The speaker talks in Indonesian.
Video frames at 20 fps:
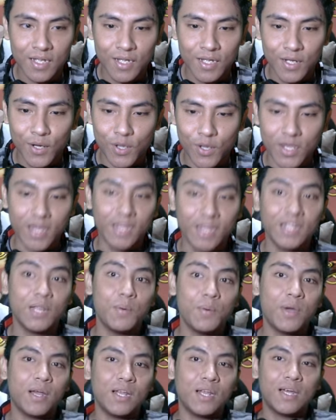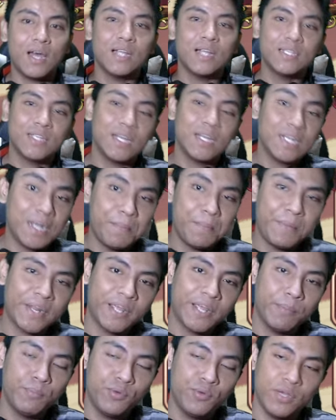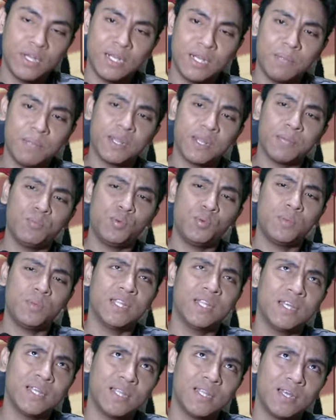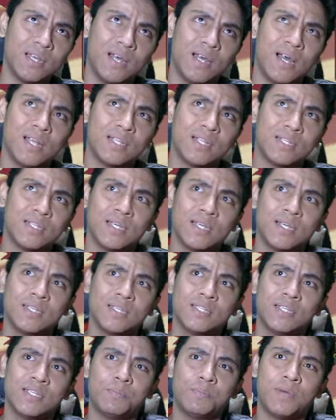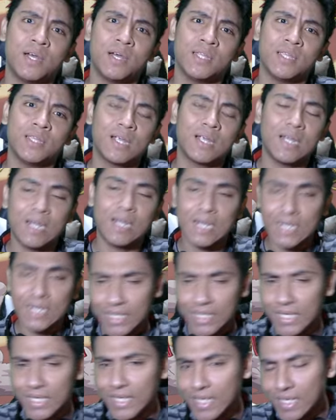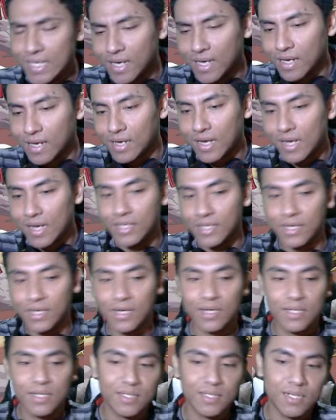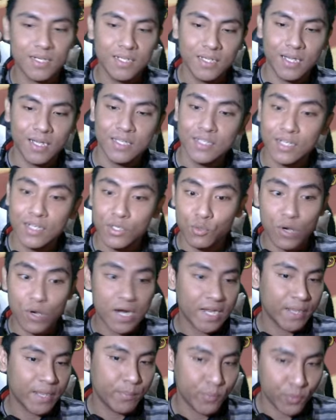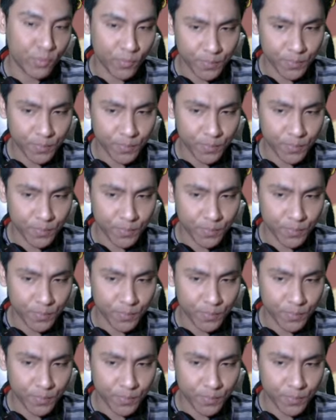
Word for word: Oke kita bakal gacha 6000 ya 6000 berarti kita gacha sebanyak tiga kali ya karena sekali gacha 2000